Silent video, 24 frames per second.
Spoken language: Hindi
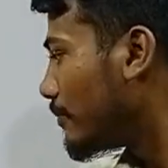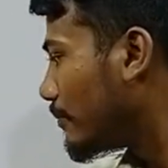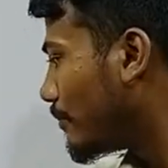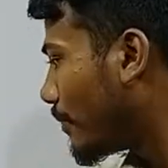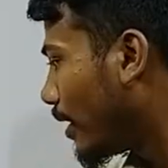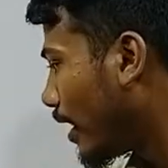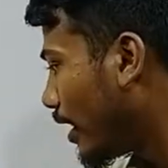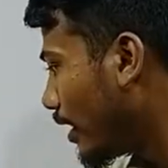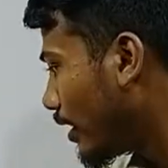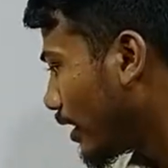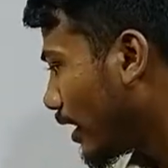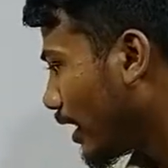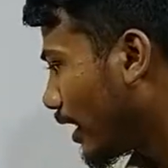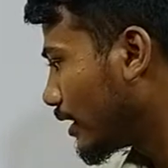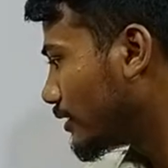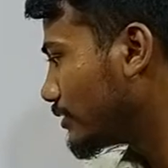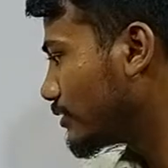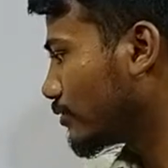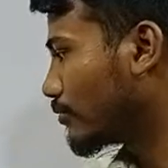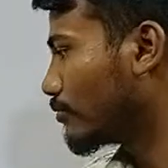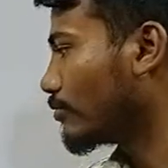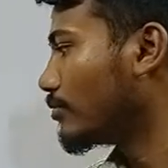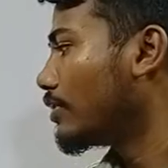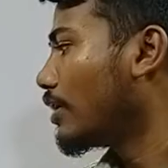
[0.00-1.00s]
बाहर आ
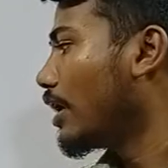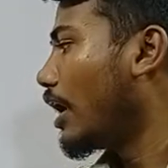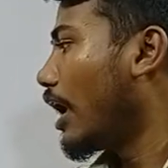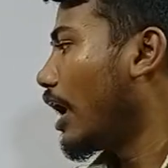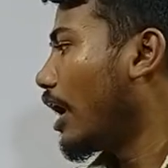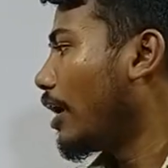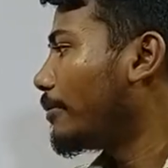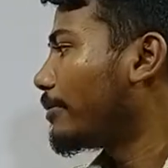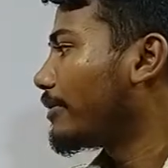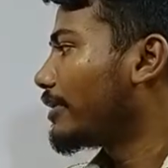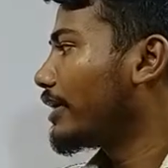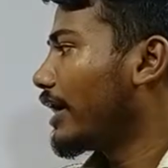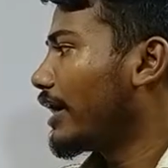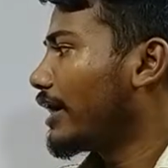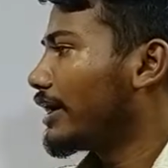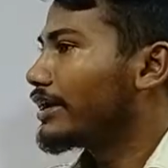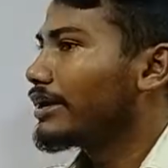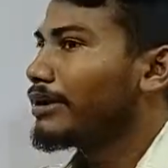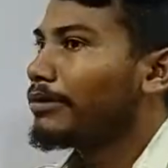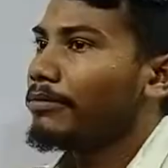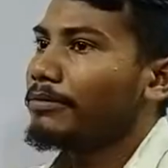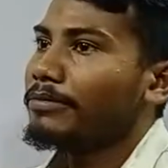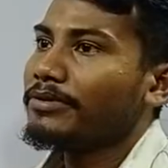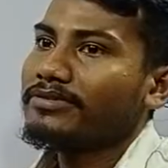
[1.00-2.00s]
जाऊँ अब क्या है
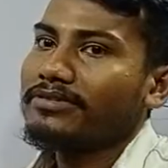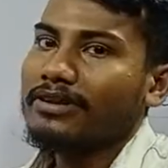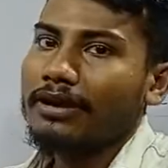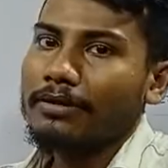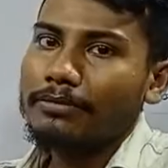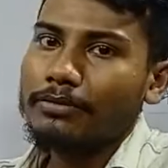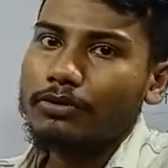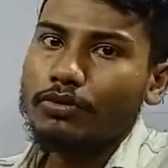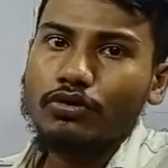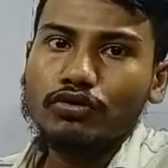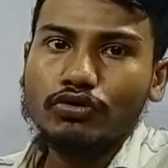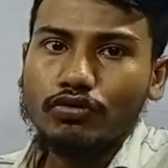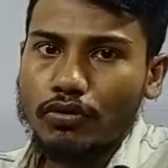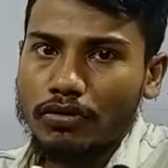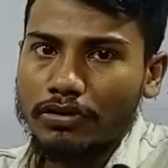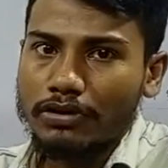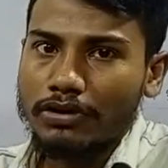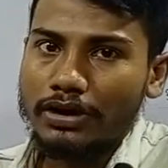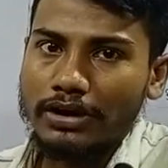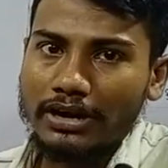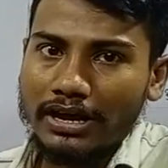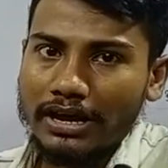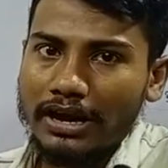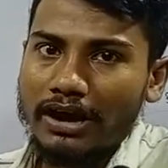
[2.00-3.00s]
कि अब इसका विरोध कौन
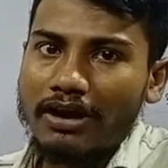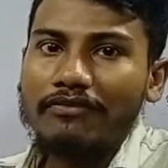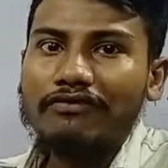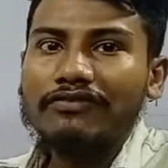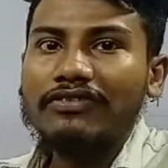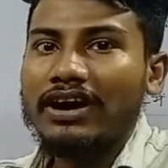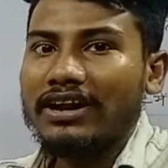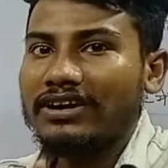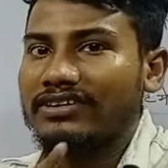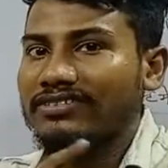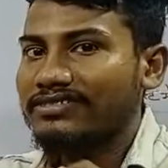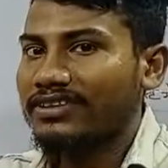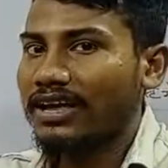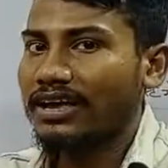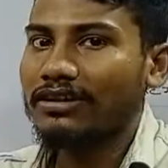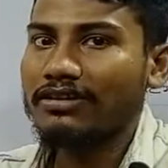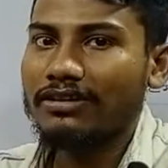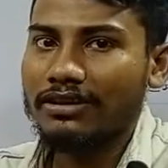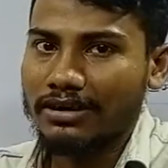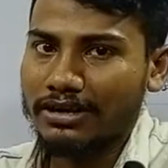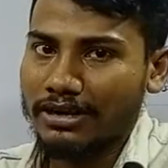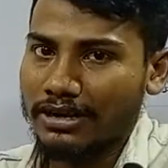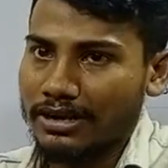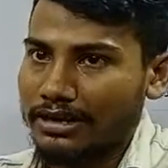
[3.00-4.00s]
कर रहा है अफगानिस्तान
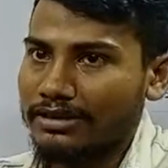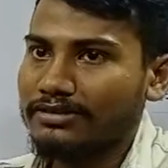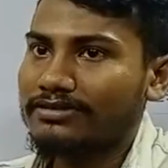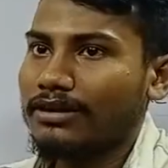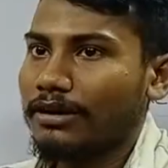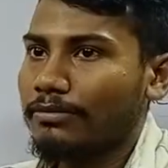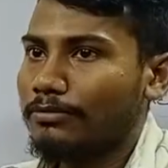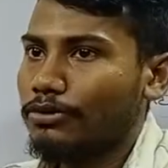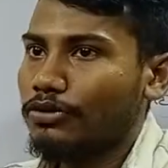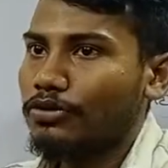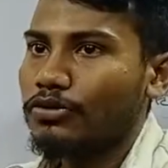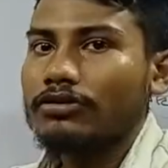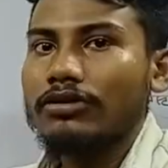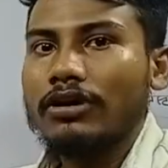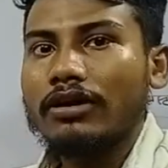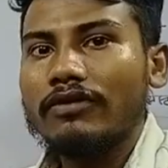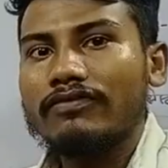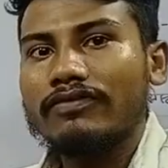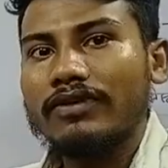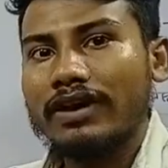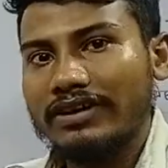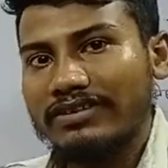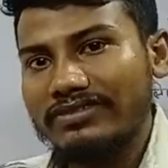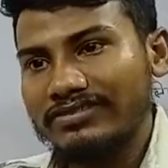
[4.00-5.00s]
कर रहा है इसका विरोध
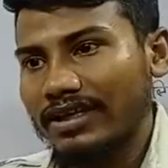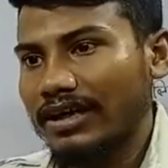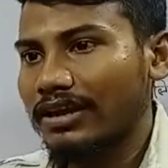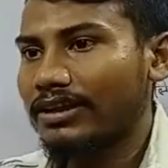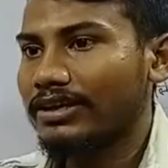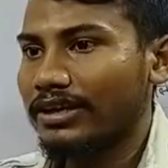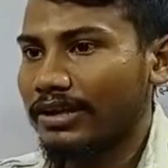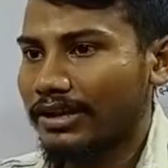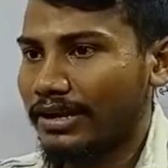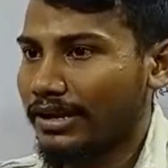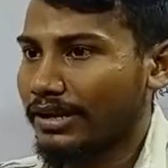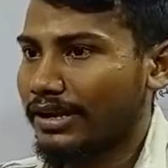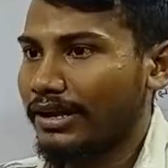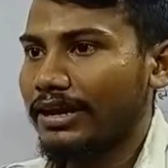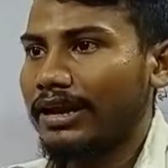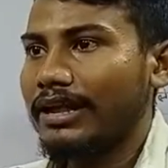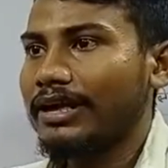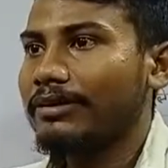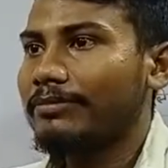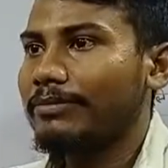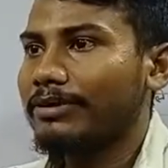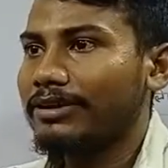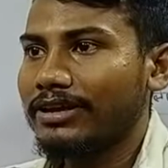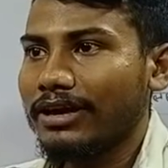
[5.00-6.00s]
अफगानिस्तान कह रहा है कह रहा है
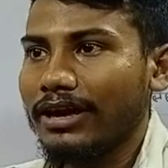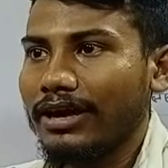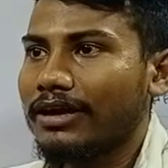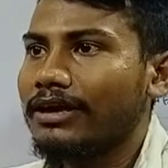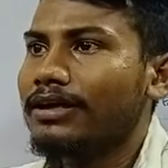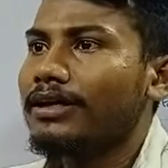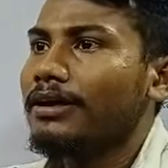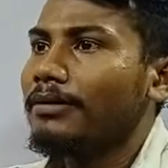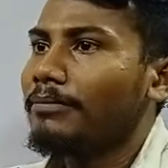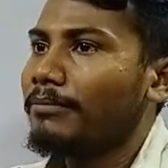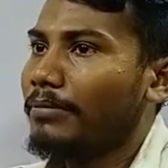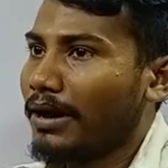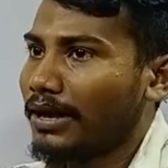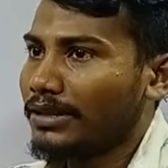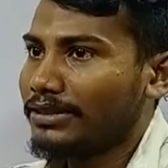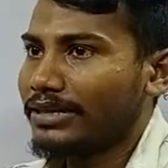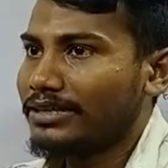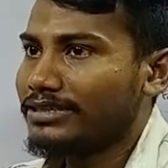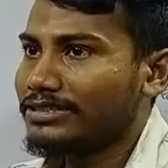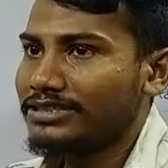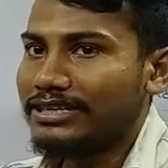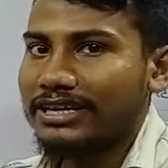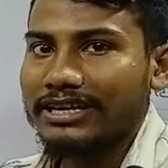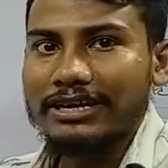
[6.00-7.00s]
कि भैया बात
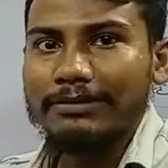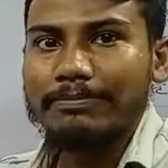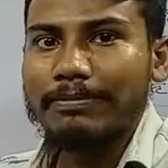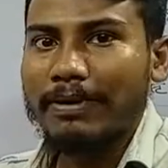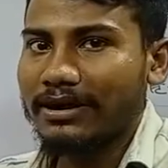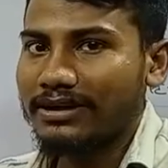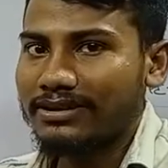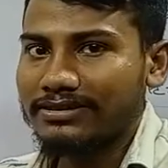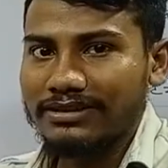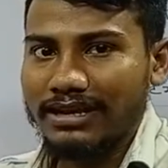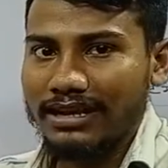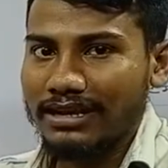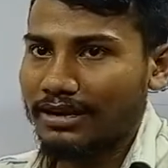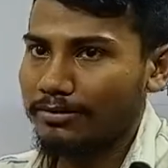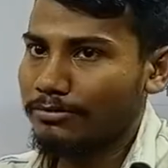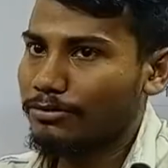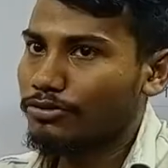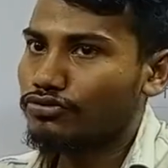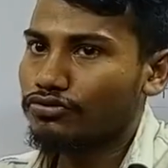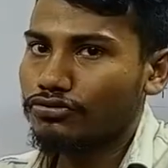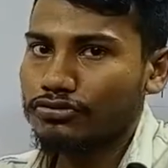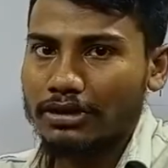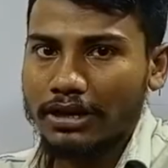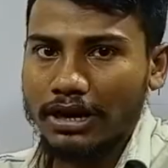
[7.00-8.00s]
ऐसी है कि पाकिस्तान अभी
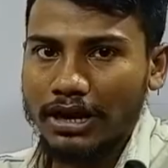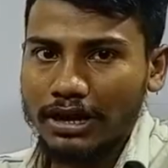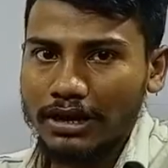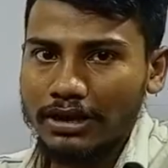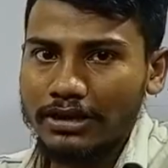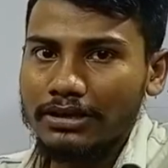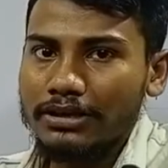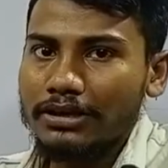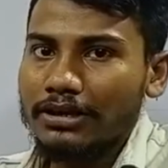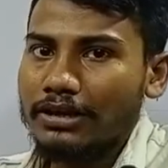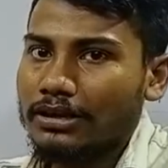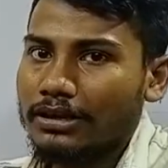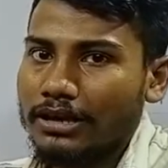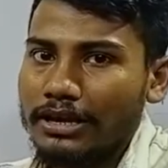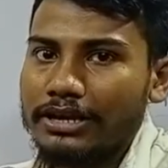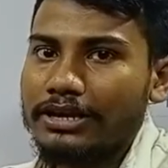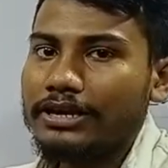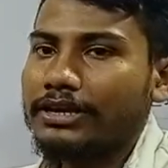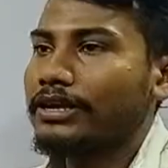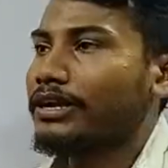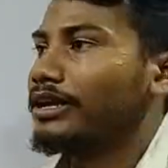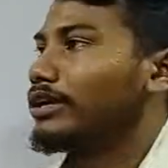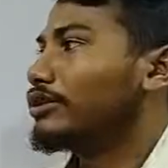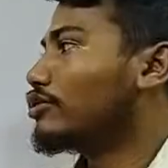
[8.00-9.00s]
सुधरा नहीं
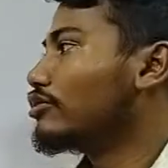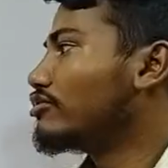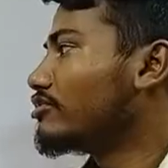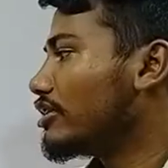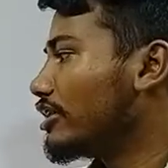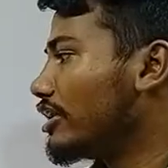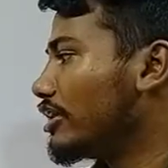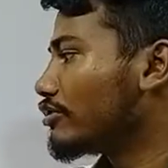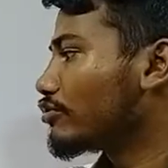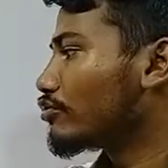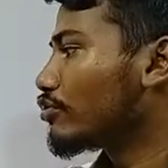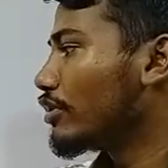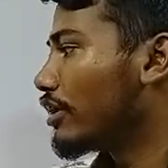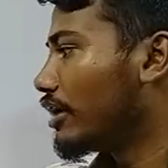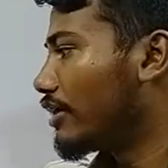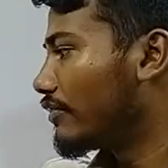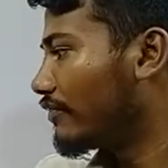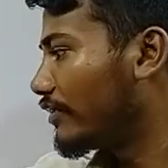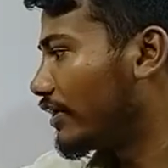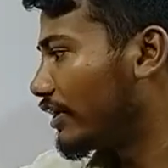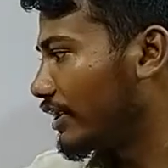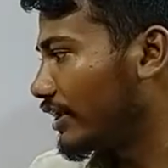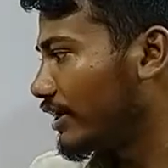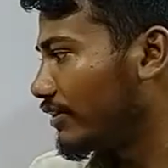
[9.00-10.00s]
है तो इसीलिए इसको एफ
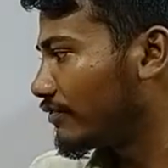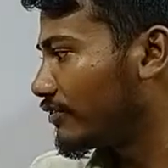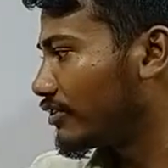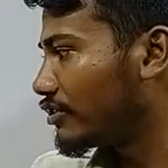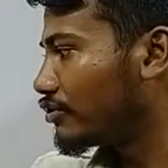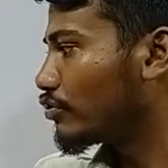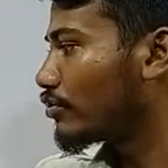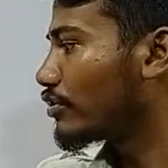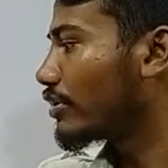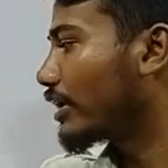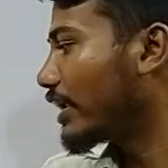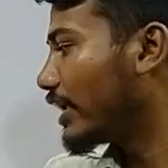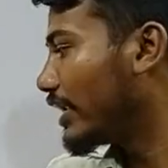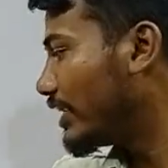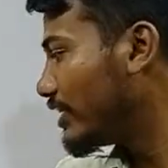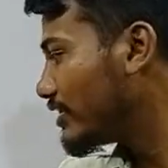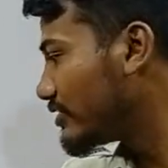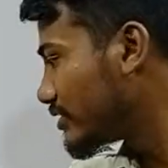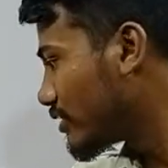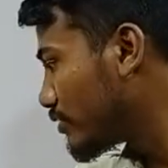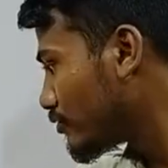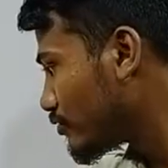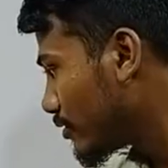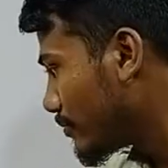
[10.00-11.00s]
की जो ग्रे
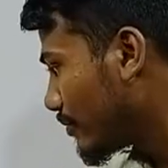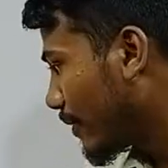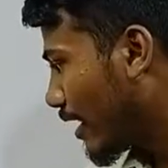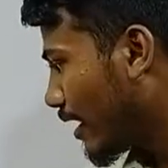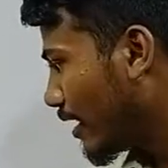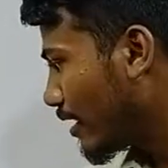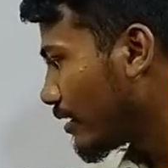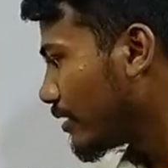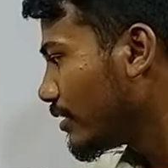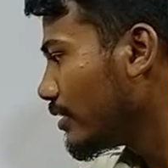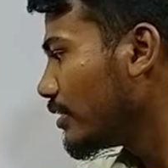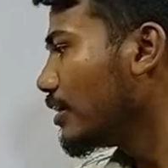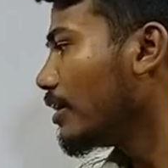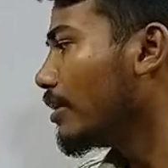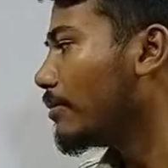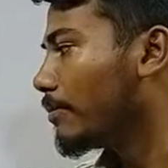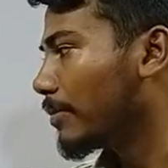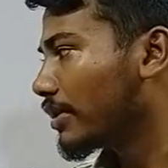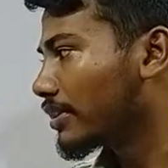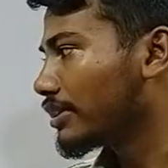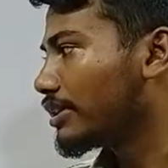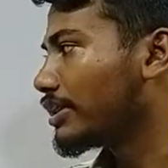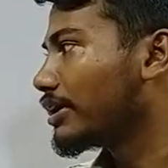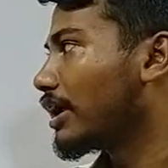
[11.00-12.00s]
लिस्ट है उससे बाहर
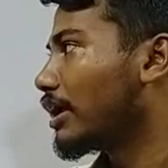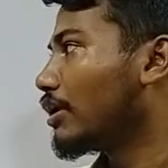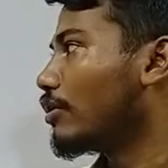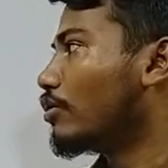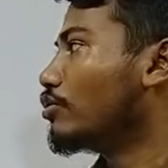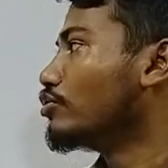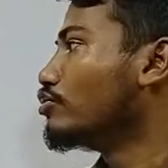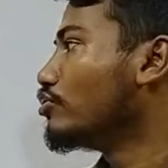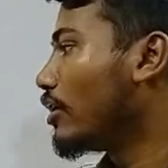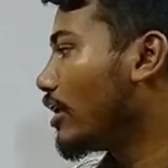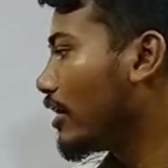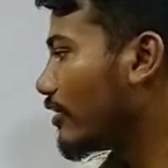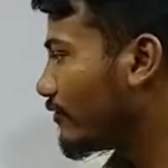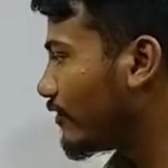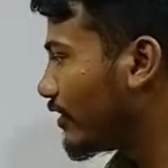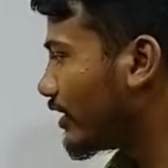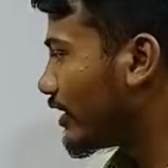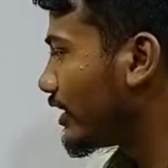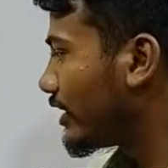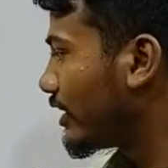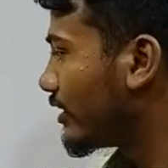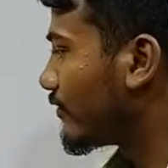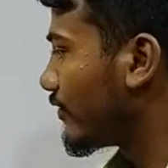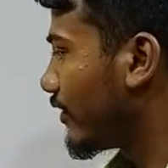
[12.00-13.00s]
मत निकालो जो एफ
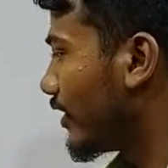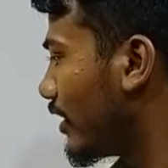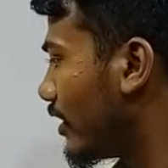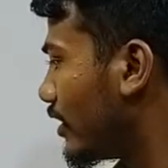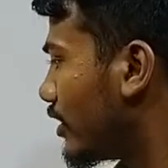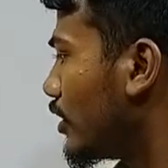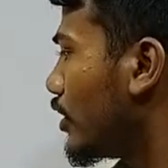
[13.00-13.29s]
है